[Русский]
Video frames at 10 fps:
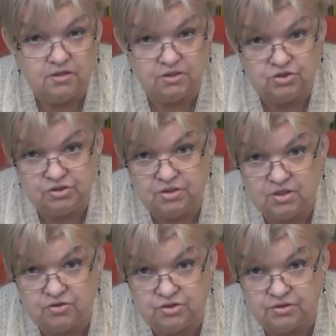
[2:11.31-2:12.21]

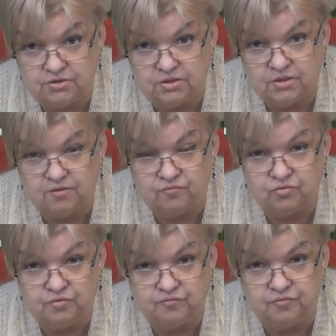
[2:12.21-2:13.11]
начинающих
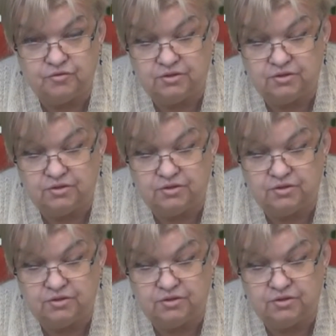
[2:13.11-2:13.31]
садоводов.